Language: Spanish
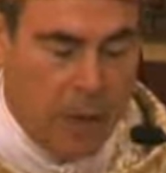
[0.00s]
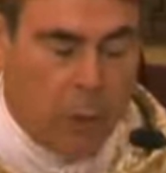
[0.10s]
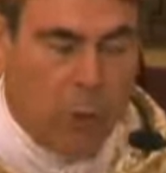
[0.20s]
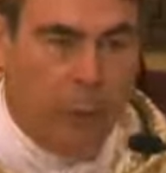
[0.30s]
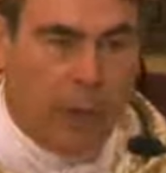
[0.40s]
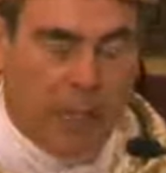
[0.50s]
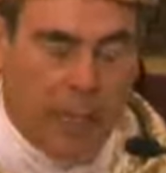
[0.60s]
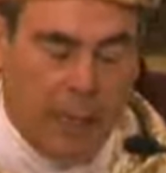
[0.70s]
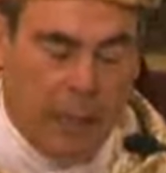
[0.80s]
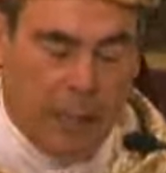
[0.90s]
Tuvo que
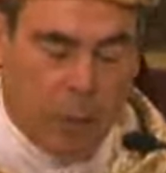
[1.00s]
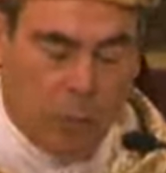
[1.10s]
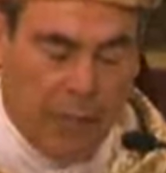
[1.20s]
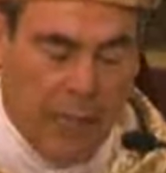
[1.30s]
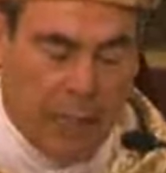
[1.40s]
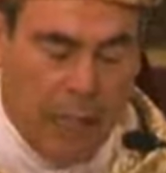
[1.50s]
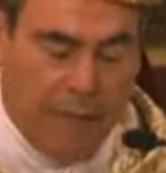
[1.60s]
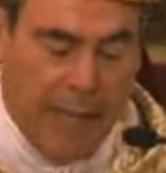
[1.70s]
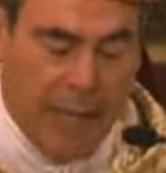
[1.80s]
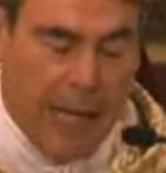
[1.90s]
salir de su tierra y
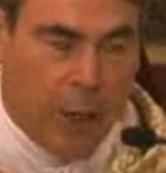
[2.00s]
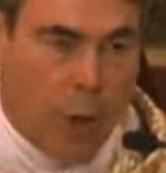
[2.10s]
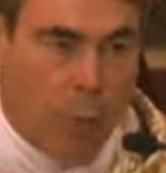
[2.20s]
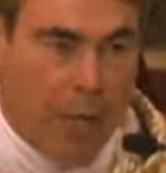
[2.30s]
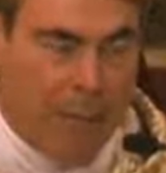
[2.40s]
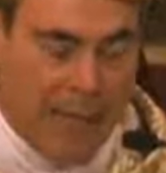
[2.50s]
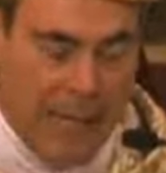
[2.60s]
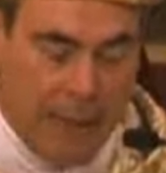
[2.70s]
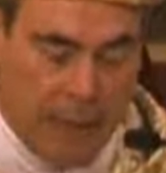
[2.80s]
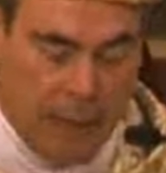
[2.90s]
viajar como
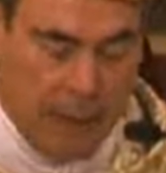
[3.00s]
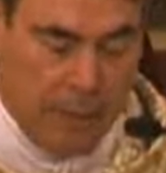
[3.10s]
emigrante.